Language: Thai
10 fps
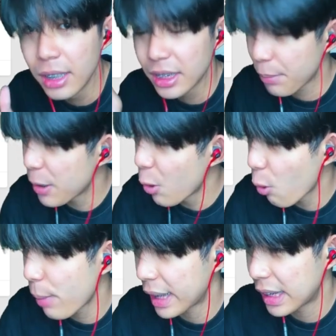จะมีหก
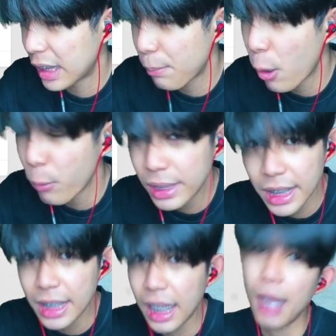หมัดกับพอวีซี
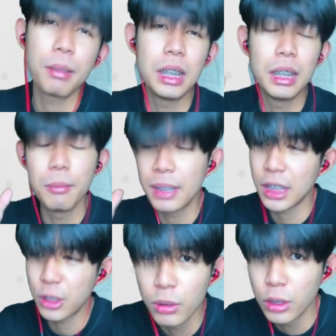นะครับคือมันจะ
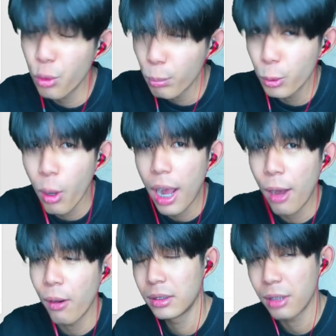สุ่มสุ่มดวงเอาโอ